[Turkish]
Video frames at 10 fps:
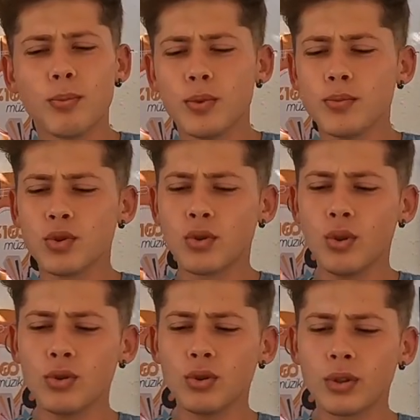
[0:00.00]
Köpüğümüzü
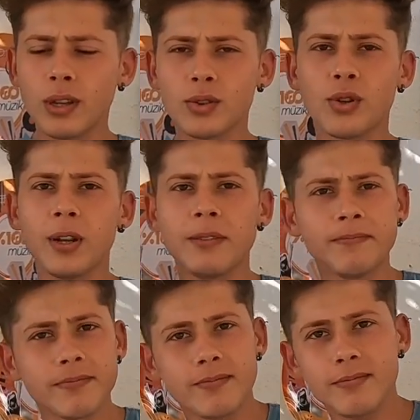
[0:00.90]
koyduktan
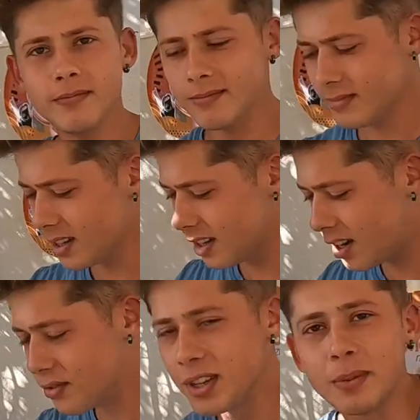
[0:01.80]
sonra
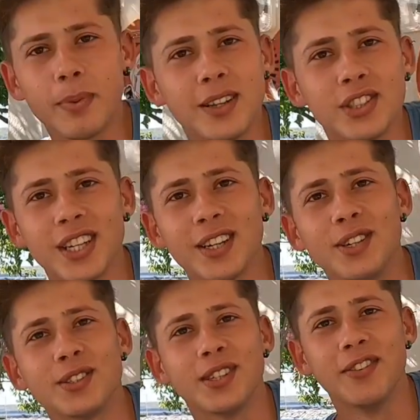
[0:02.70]
Afiyet bal şeker
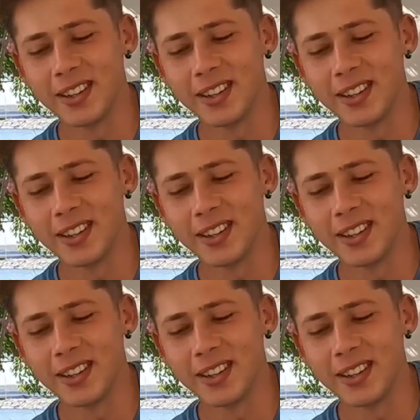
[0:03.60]
Afiyet bal.